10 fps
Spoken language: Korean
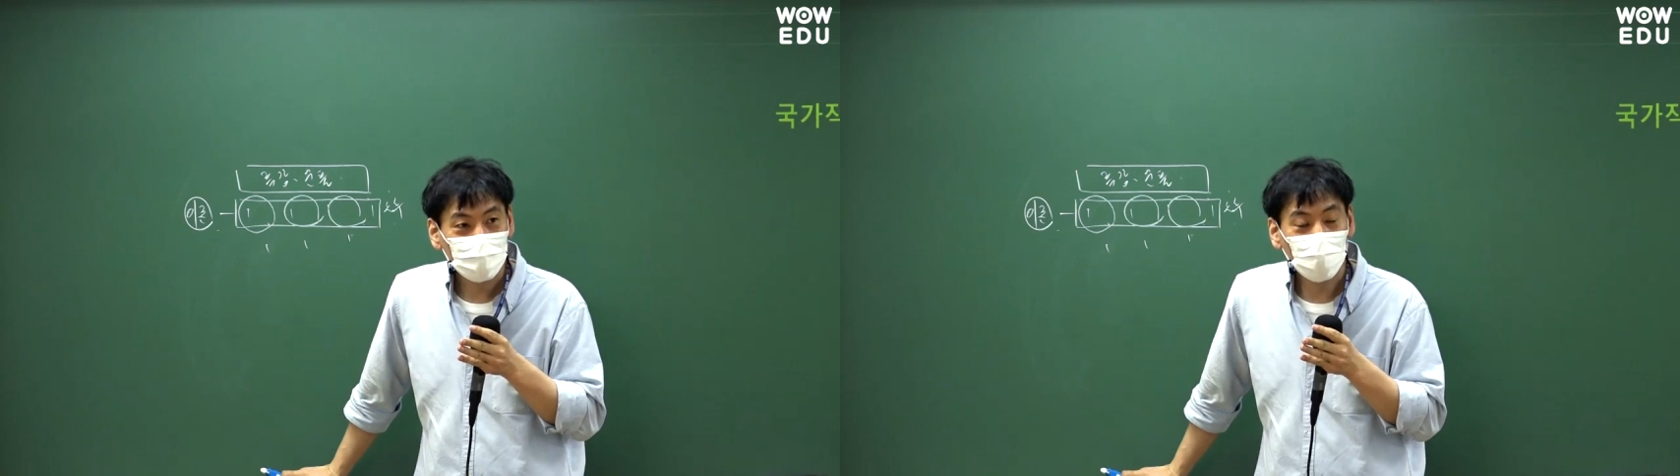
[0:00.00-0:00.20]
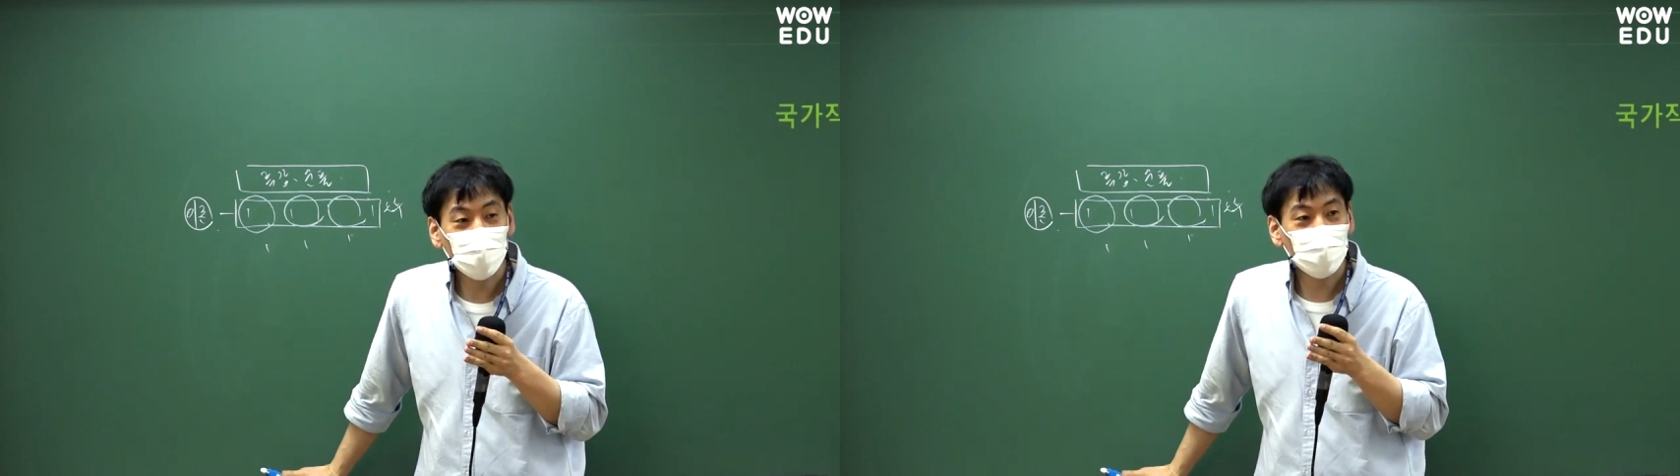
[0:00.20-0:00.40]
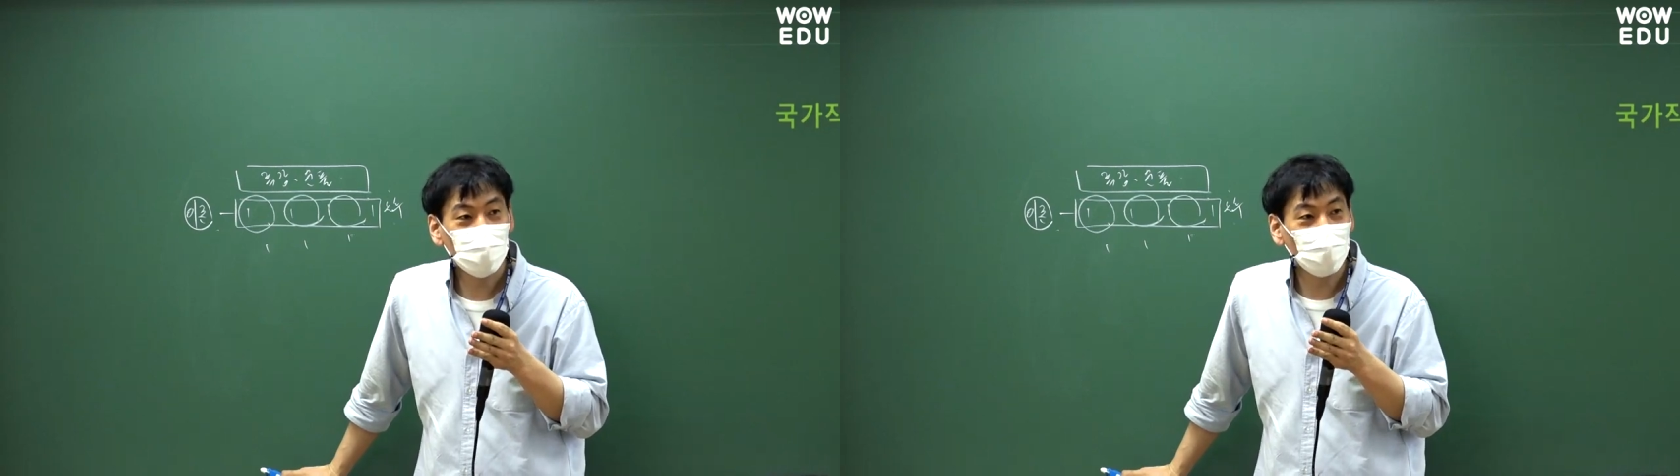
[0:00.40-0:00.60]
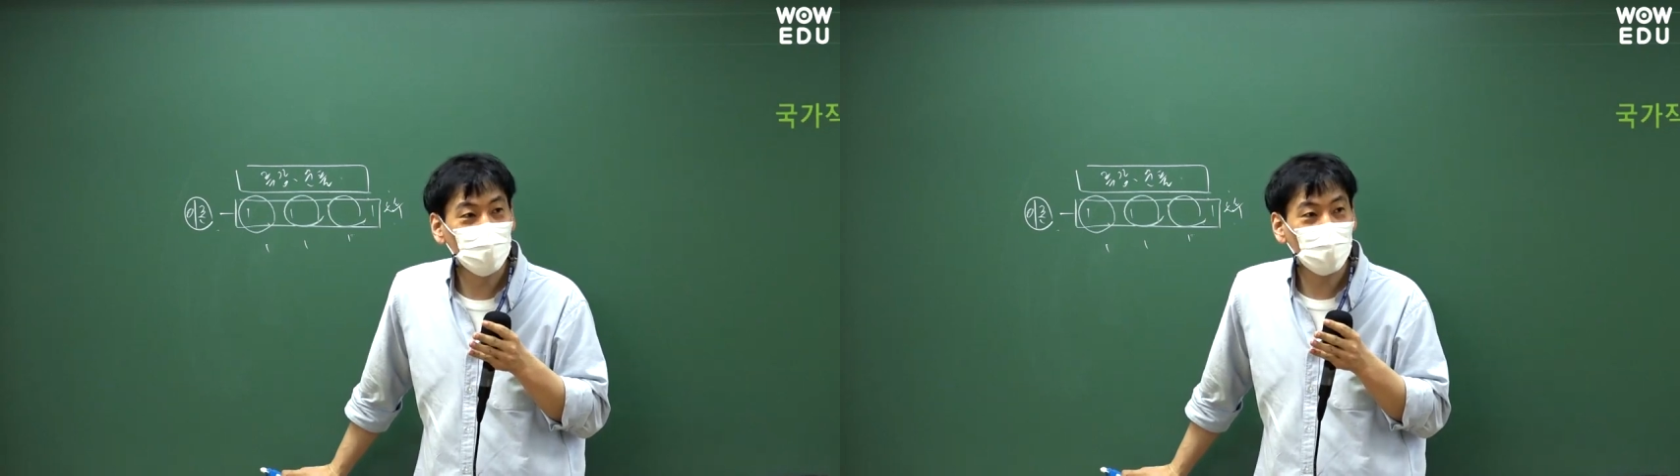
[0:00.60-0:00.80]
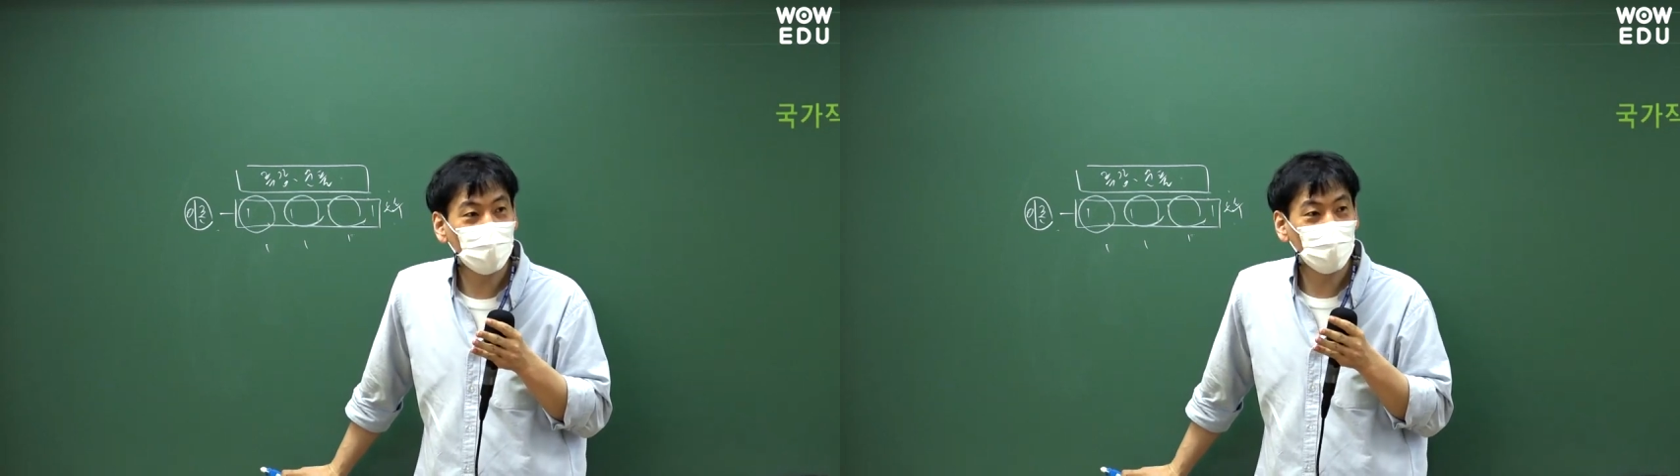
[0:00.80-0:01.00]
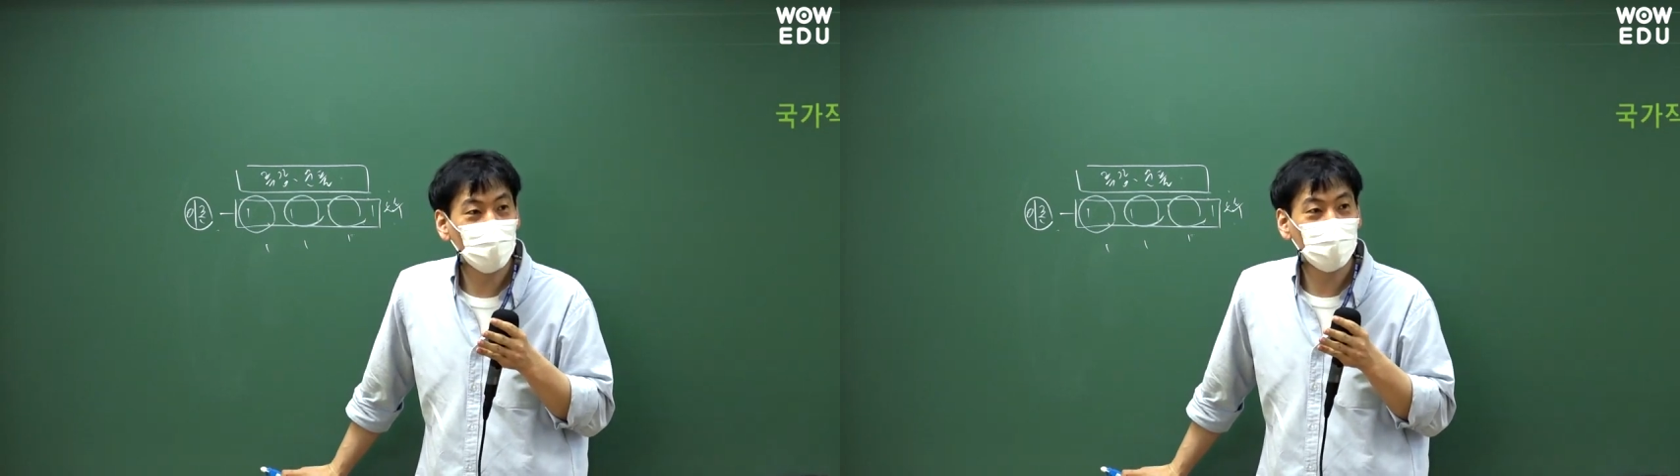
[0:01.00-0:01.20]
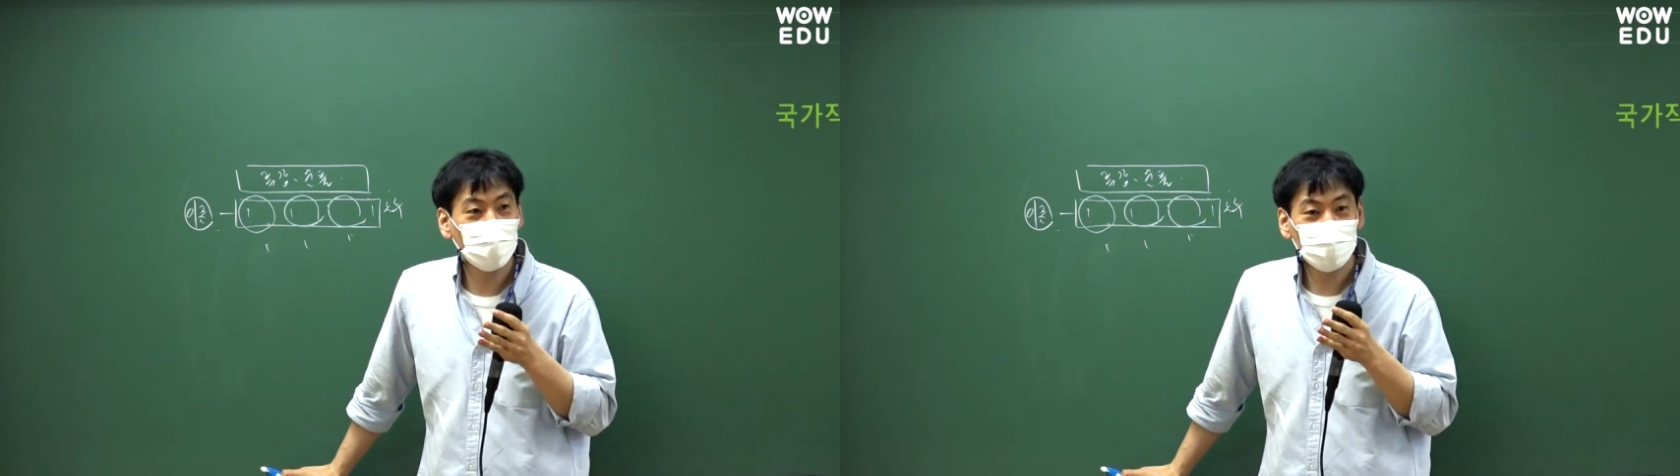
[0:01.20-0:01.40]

본인이 공부하는 공부하는